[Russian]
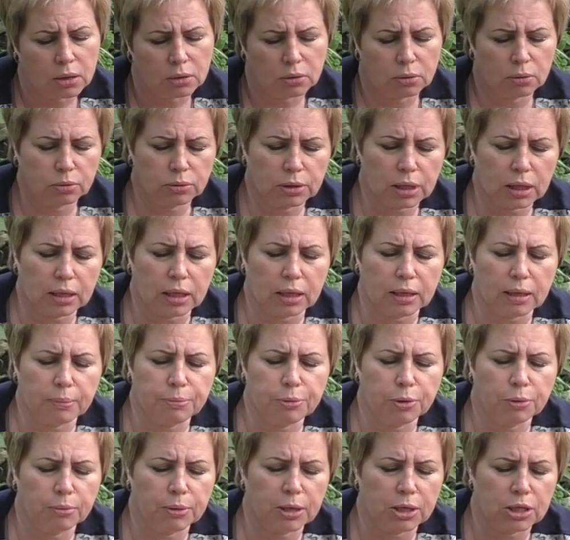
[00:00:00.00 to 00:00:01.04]
но ну, так как
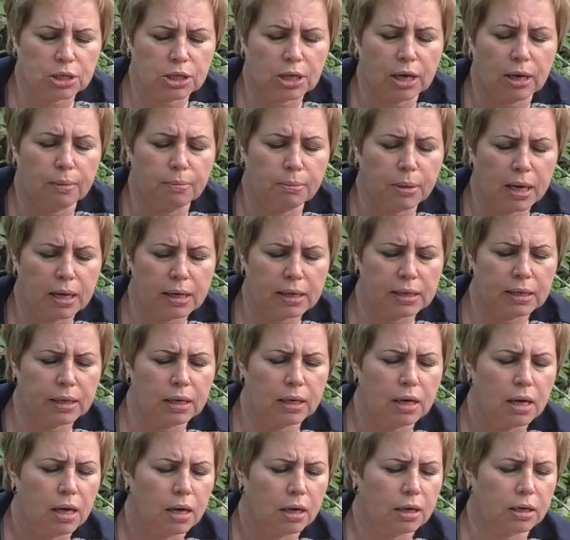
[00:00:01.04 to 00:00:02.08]
объем горшка маленький,